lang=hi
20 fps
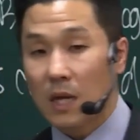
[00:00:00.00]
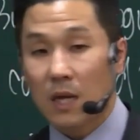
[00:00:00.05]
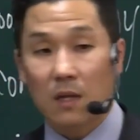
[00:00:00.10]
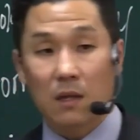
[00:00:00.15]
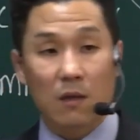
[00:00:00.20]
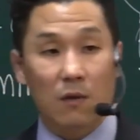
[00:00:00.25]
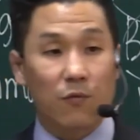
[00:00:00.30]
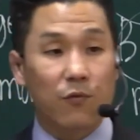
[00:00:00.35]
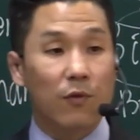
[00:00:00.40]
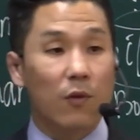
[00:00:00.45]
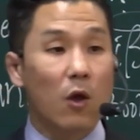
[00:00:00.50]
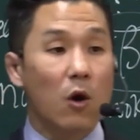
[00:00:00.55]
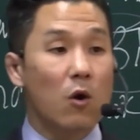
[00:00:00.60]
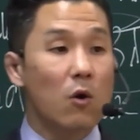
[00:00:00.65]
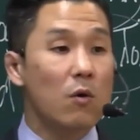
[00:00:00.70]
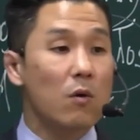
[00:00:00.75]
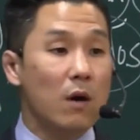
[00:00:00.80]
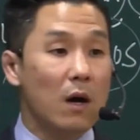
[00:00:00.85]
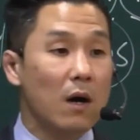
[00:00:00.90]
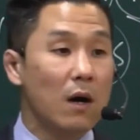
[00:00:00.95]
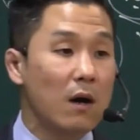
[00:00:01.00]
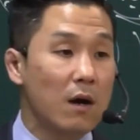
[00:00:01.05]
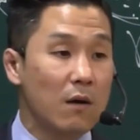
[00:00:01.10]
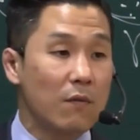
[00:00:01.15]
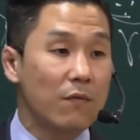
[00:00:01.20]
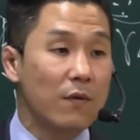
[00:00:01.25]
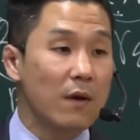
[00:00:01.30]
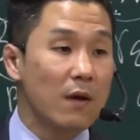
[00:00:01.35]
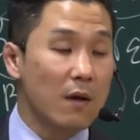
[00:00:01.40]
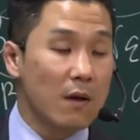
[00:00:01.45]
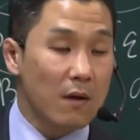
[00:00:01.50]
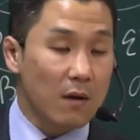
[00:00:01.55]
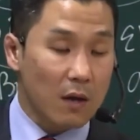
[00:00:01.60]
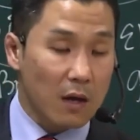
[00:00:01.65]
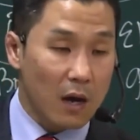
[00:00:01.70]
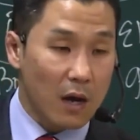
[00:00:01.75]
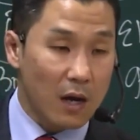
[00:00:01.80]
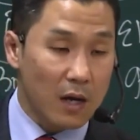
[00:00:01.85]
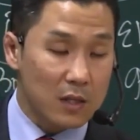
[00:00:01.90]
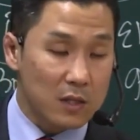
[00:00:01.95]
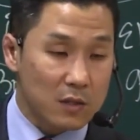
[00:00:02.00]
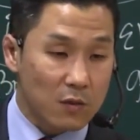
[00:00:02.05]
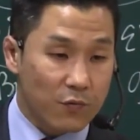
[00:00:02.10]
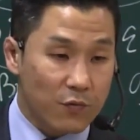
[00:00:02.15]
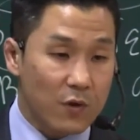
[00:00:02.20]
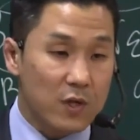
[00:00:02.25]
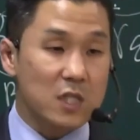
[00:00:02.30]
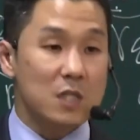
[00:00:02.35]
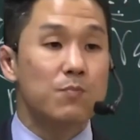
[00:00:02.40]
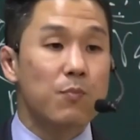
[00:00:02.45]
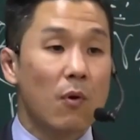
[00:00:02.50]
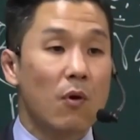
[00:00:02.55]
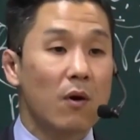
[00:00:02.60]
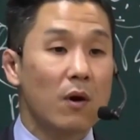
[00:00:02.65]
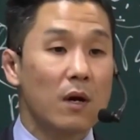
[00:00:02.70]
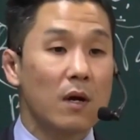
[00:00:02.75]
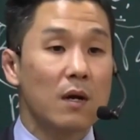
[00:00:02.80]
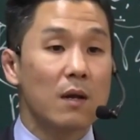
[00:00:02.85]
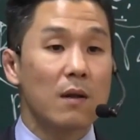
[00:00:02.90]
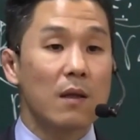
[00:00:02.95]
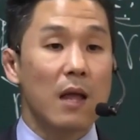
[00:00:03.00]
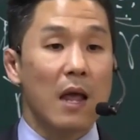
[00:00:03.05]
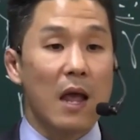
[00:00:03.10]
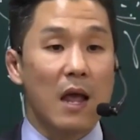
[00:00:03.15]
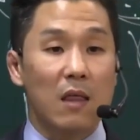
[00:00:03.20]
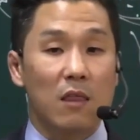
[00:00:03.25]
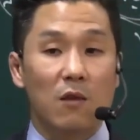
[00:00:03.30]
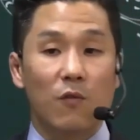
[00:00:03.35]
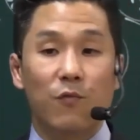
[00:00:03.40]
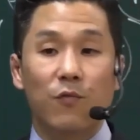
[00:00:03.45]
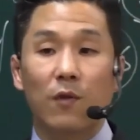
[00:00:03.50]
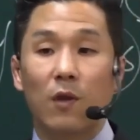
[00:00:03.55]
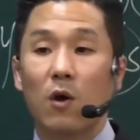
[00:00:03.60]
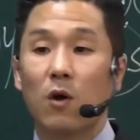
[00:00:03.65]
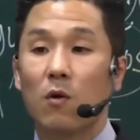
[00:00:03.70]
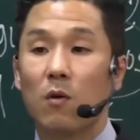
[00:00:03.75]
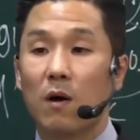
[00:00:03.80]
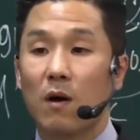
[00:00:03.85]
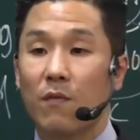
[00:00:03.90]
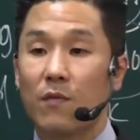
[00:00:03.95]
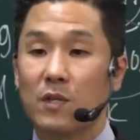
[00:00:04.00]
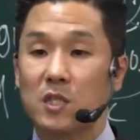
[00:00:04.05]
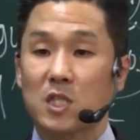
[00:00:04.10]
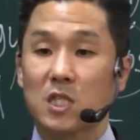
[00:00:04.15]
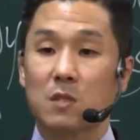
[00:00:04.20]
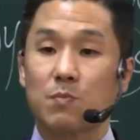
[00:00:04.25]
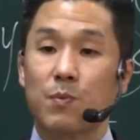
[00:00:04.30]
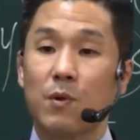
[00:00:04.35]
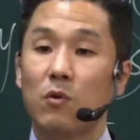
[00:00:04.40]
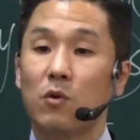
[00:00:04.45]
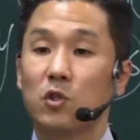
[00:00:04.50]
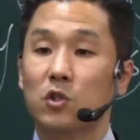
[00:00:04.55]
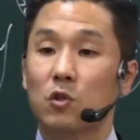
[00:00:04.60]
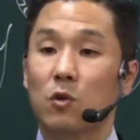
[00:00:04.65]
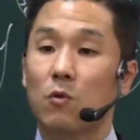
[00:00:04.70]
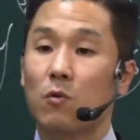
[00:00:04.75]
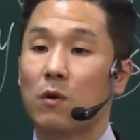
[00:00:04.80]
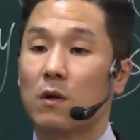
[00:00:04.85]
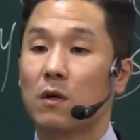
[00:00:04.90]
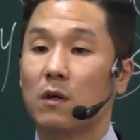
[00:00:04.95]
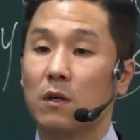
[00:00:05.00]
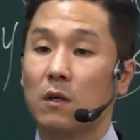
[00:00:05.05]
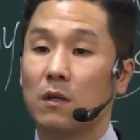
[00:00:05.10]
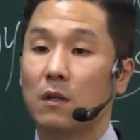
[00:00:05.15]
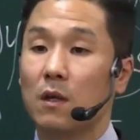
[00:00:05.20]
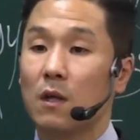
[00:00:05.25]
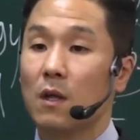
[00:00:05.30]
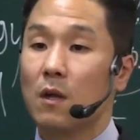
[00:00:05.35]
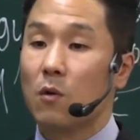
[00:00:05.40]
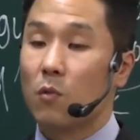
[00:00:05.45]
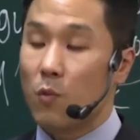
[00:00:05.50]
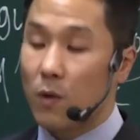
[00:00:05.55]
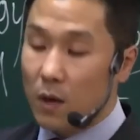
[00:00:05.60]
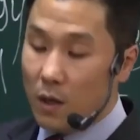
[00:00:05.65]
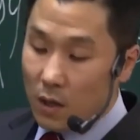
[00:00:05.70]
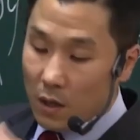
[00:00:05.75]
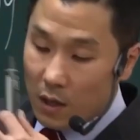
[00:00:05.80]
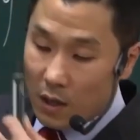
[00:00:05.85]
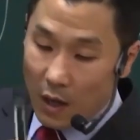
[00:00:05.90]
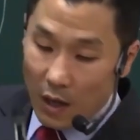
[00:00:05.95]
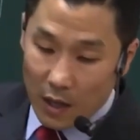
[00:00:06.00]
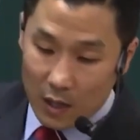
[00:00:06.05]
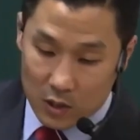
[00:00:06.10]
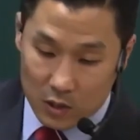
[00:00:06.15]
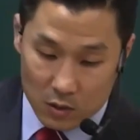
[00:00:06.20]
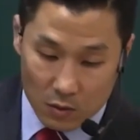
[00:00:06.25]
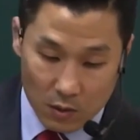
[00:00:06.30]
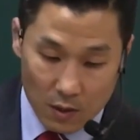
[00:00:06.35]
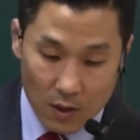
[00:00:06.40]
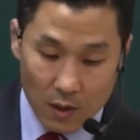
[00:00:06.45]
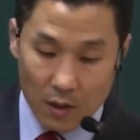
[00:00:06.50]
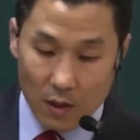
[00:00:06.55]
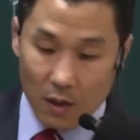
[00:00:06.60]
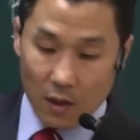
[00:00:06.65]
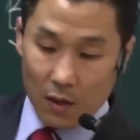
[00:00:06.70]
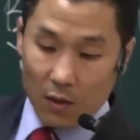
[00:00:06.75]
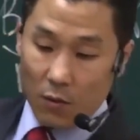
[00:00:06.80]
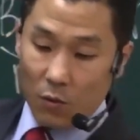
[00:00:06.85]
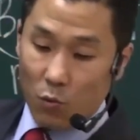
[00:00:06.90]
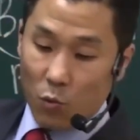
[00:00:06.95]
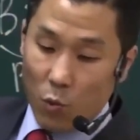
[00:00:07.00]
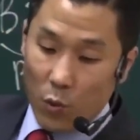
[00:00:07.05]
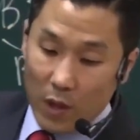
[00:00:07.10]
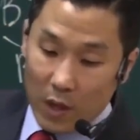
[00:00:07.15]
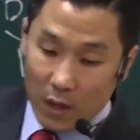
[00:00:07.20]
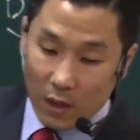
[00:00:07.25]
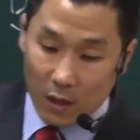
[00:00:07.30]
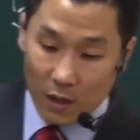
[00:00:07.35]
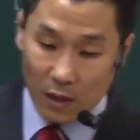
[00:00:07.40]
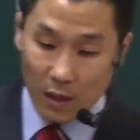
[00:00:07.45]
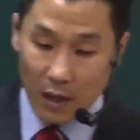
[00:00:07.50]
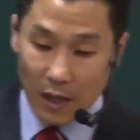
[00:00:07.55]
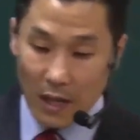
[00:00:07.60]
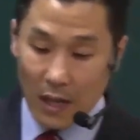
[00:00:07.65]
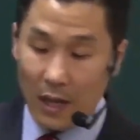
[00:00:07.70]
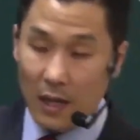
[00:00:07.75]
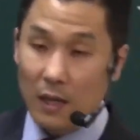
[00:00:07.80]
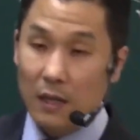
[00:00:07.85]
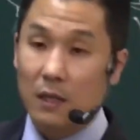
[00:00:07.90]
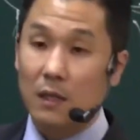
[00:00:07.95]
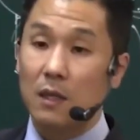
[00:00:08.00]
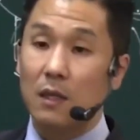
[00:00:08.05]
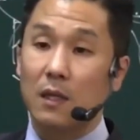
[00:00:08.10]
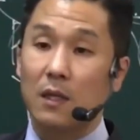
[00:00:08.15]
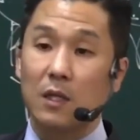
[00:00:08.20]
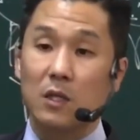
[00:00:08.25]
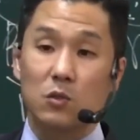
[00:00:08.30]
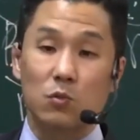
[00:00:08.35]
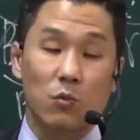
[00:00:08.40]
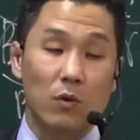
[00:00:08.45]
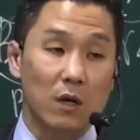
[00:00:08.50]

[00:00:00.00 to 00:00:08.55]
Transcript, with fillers: इसलिए रोमियो के अध्याय ग्यारह की आयत उनतीस में कहा गया है कि परमेश्वर के उपहार और बुलाहट अपरिवर्तनीय है